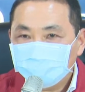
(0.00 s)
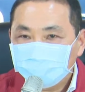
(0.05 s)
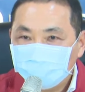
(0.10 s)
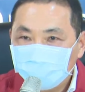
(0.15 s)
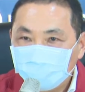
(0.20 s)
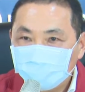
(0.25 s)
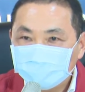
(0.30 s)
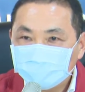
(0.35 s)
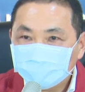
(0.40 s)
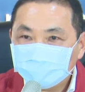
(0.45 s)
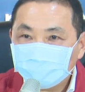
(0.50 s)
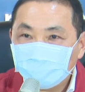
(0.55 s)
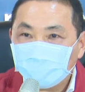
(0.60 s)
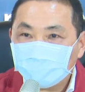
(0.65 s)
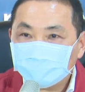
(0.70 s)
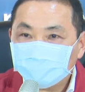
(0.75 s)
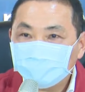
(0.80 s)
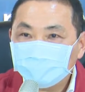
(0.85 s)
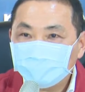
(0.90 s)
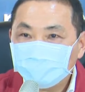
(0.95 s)
借着
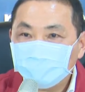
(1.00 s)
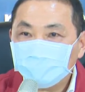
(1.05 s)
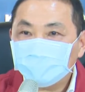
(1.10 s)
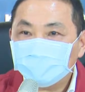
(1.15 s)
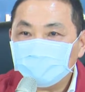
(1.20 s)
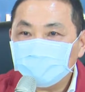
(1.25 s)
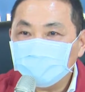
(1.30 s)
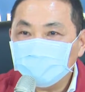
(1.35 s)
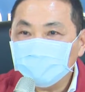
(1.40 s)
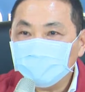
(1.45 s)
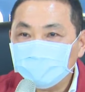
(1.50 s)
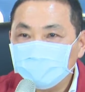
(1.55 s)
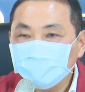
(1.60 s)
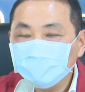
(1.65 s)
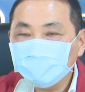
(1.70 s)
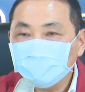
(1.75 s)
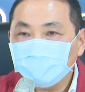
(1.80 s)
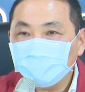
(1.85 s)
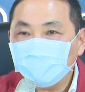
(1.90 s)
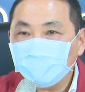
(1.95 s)
大数据的分
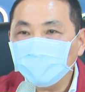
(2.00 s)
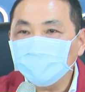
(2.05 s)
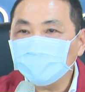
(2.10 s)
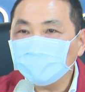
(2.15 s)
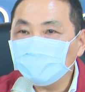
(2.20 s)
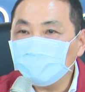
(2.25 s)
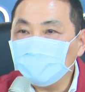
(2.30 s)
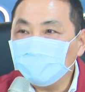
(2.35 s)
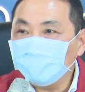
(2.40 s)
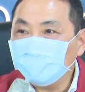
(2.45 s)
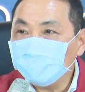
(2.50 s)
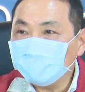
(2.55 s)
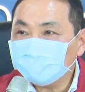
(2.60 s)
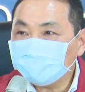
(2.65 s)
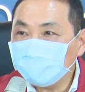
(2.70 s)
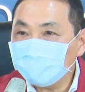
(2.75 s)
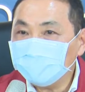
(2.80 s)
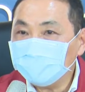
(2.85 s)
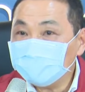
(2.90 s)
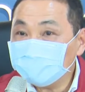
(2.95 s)
析，还有工卫
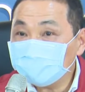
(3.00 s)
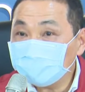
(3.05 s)
团体